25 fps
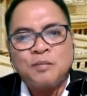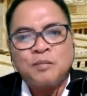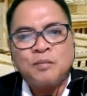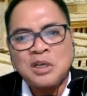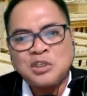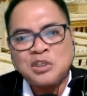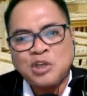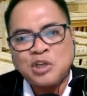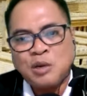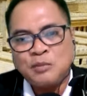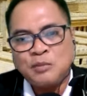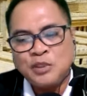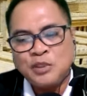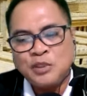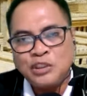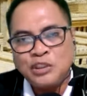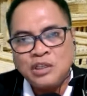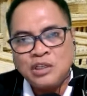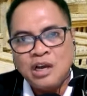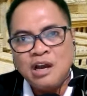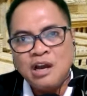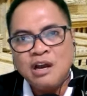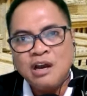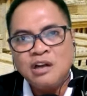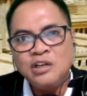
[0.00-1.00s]
Paskah
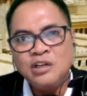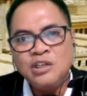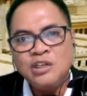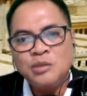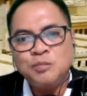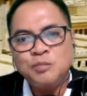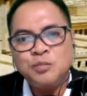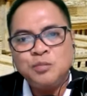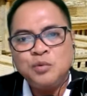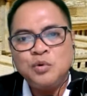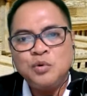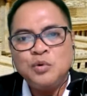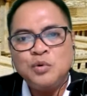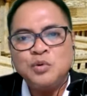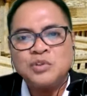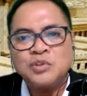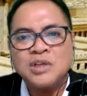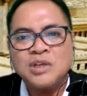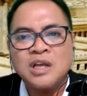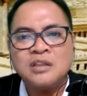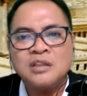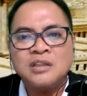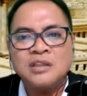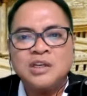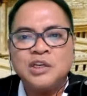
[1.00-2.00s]
menjadi
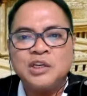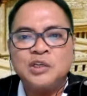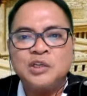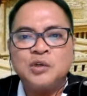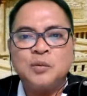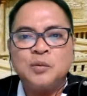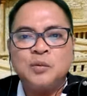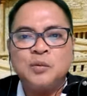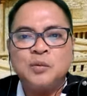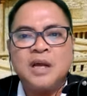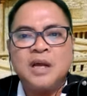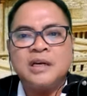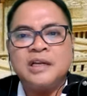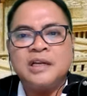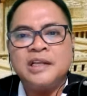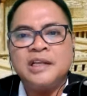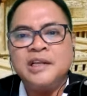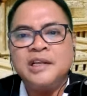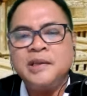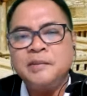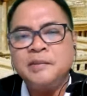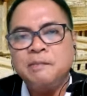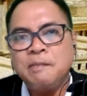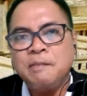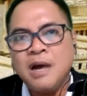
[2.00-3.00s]
pusat kehidupan
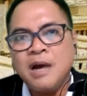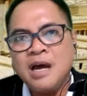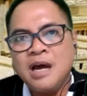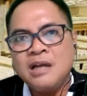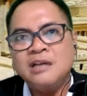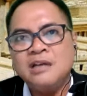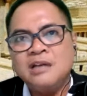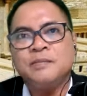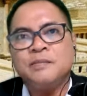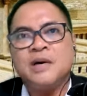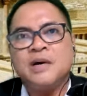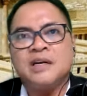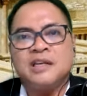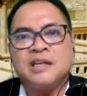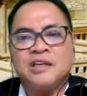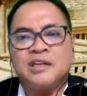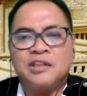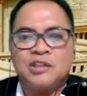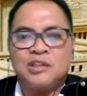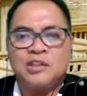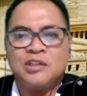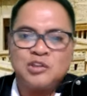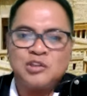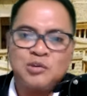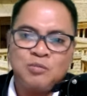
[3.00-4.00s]
iman bagi
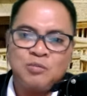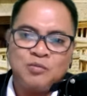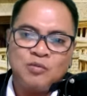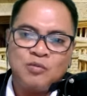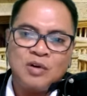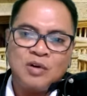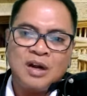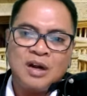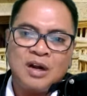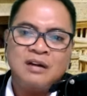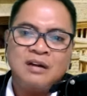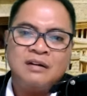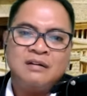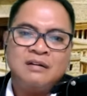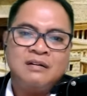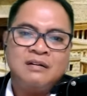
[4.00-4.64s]
kita semua.